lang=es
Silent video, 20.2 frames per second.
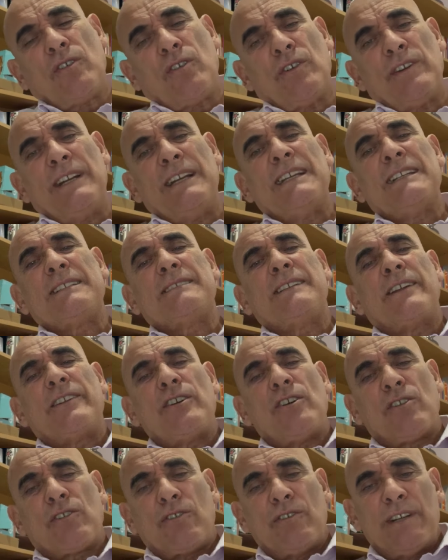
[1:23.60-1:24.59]
con el
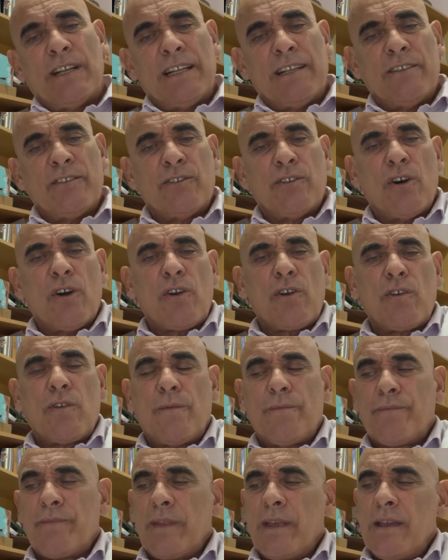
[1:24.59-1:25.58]
exterior, con el entorno.
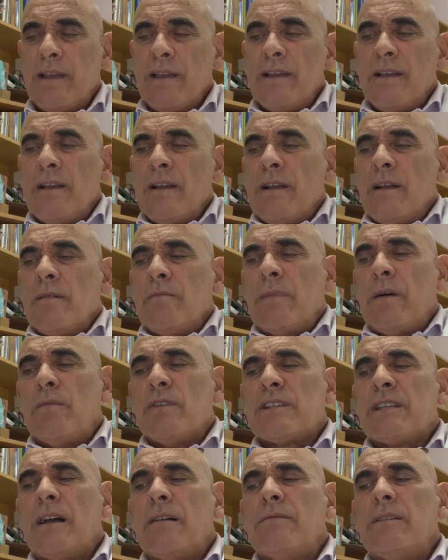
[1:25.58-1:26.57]

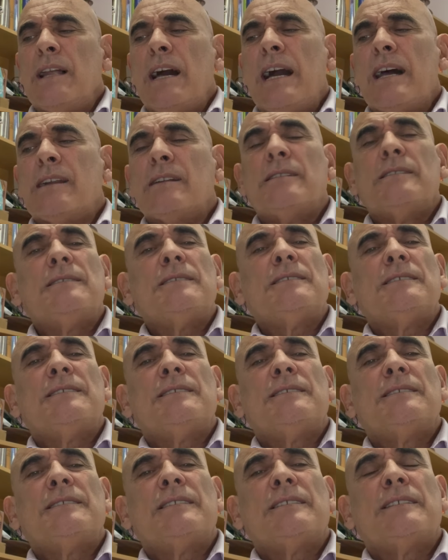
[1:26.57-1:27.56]
Vamos a hablar
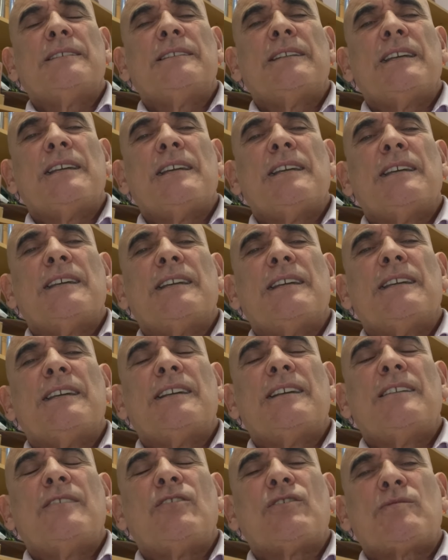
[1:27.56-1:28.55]
de
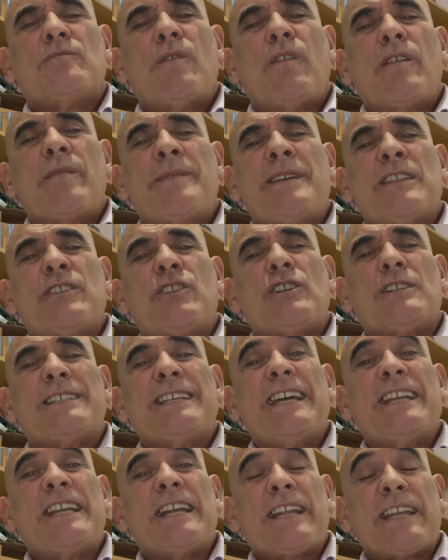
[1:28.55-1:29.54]
los movimientos
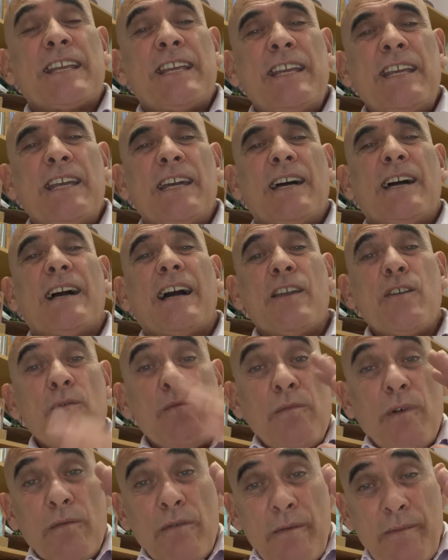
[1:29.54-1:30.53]
de energía. Hay
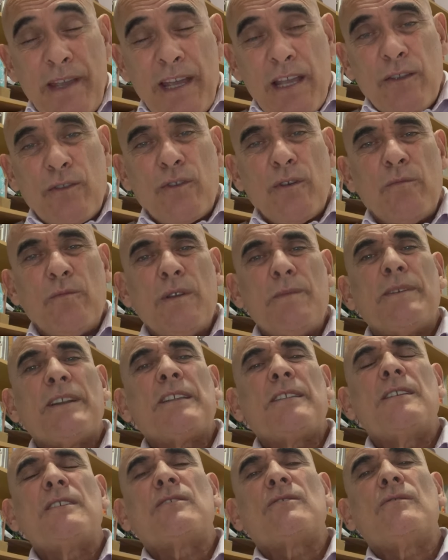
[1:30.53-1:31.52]
un movimiento muy
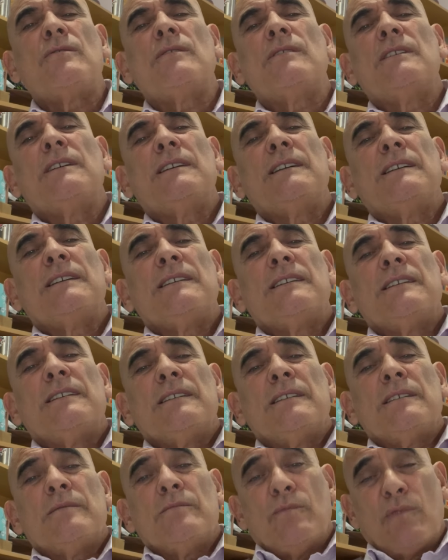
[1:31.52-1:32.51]
preciso,
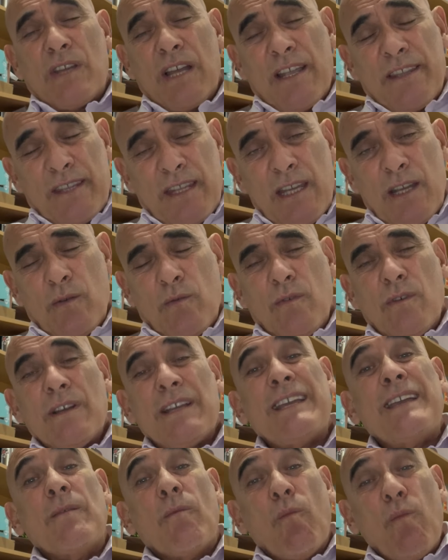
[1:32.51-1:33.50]
muy antiguo
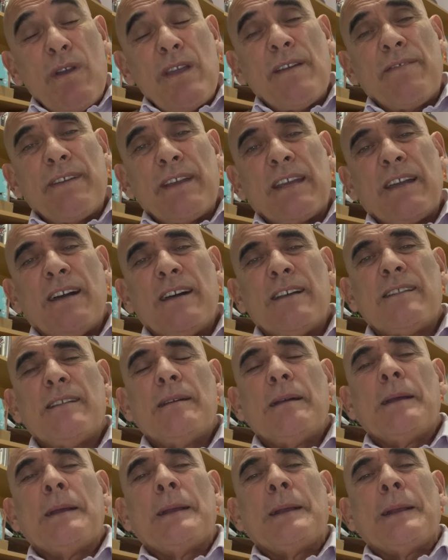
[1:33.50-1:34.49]
y muy eficaz,
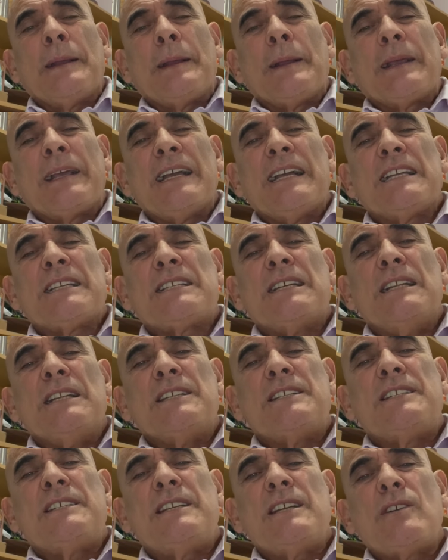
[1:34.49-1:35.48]
que es
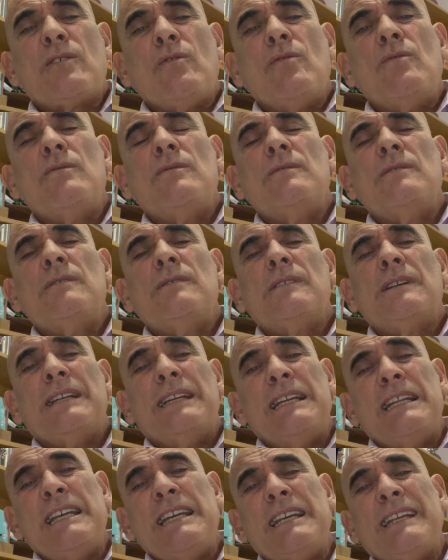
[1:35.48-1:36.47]
el Chikung
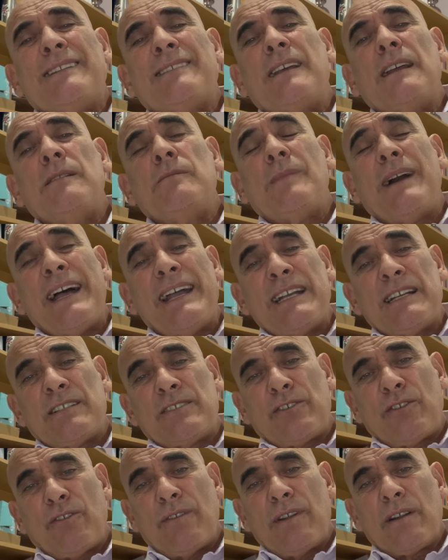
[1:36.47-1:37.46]
Li del
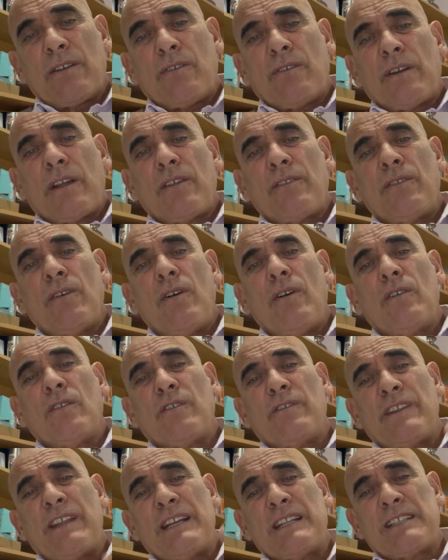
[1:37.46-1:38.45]
maestro del corazón
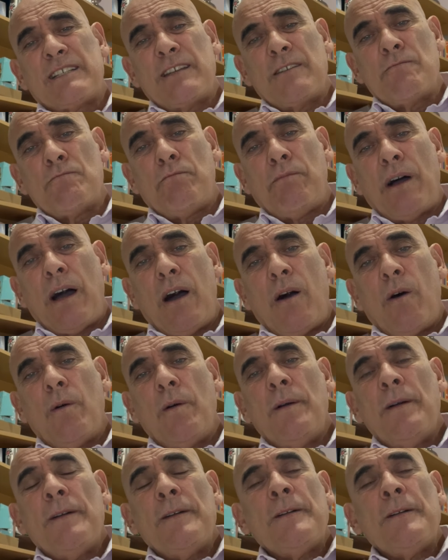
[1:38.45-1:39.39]
o del sin Pao,